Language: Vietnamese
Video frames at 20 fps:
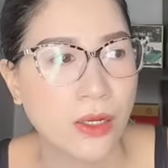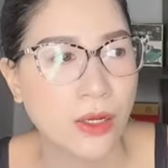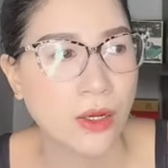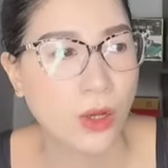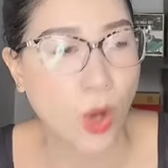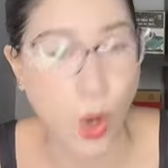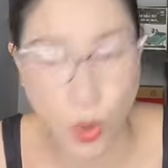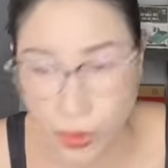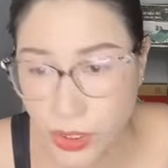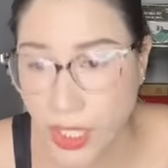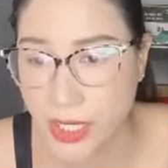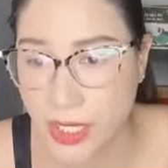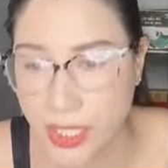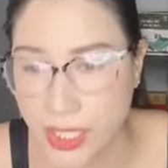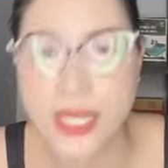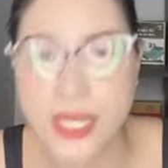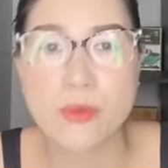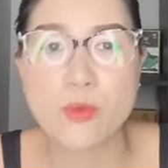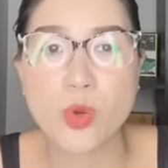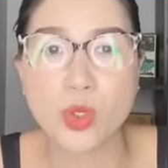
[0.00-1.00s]
có thể nghĩ
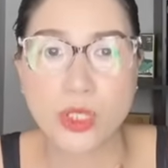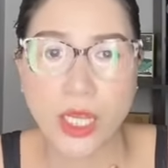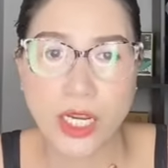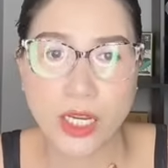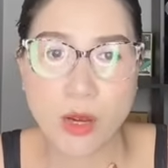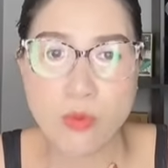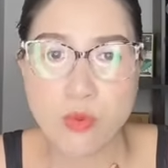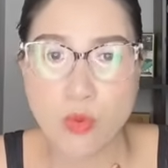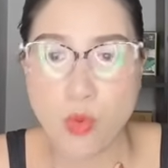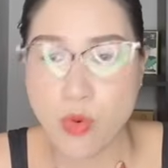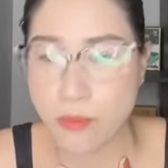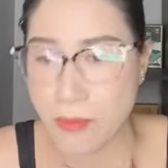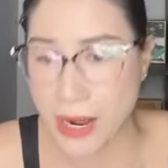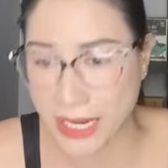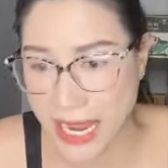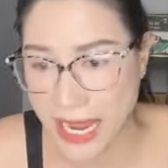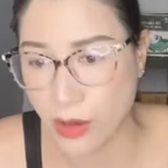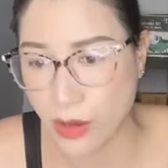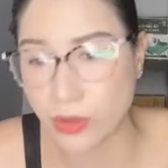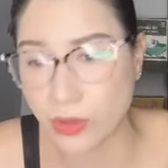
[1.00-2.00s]
đến một cái công cụ bán
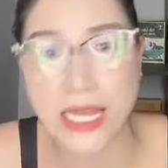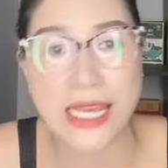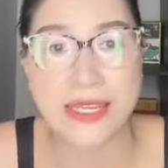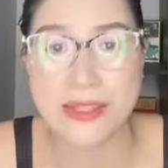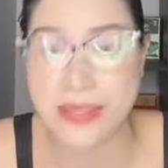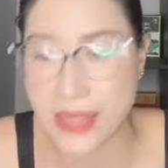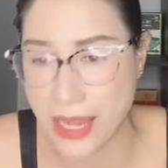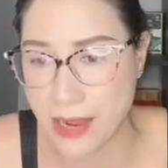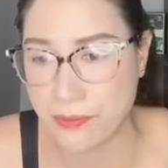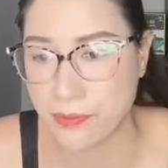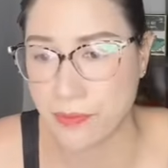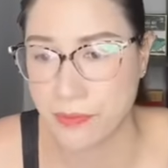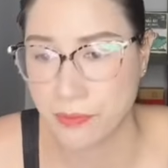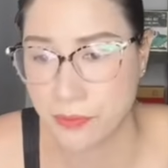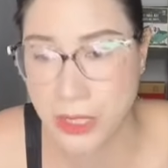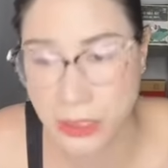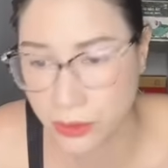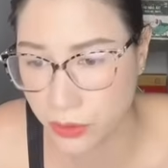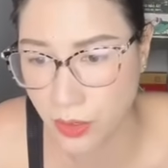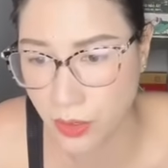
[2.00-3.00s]
hàng online như em
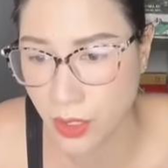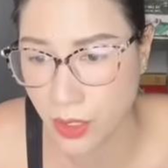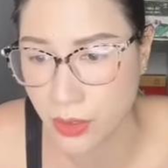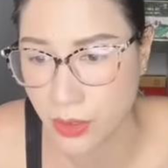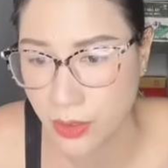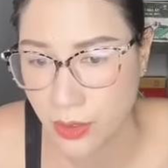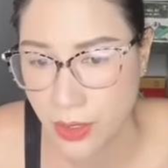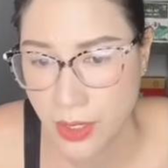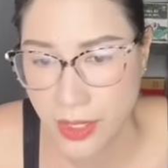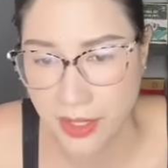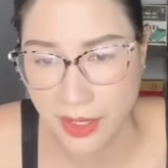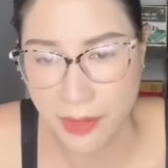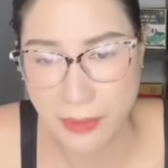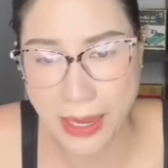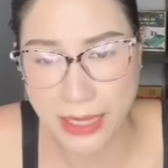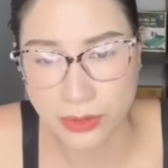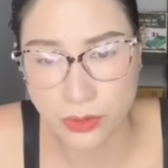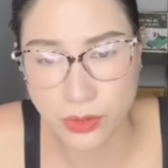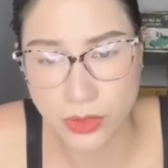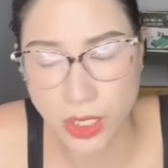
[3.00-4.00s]
bình thường các
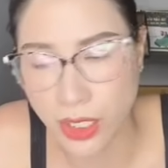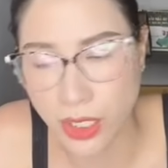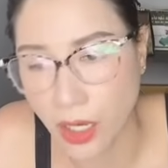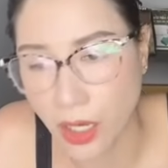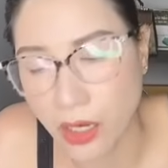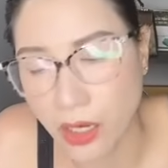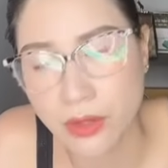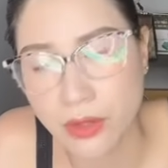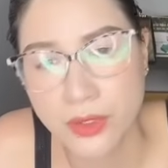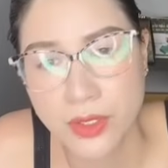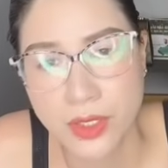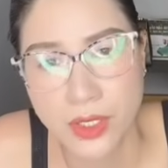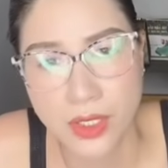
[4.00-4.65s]
bạn có thể ở ờ, uh,